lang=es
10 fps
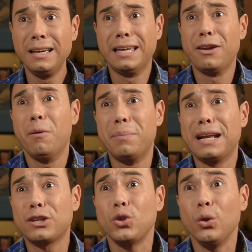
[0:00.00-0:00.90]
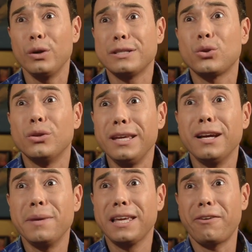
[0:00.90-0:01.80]
¿En qué va a parar todo esto?
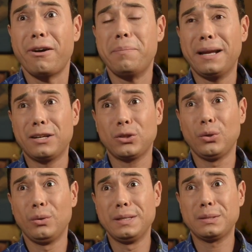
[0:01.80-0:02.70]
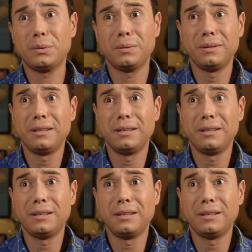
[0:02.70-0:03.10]
Dígame en qué va a parar todo esto.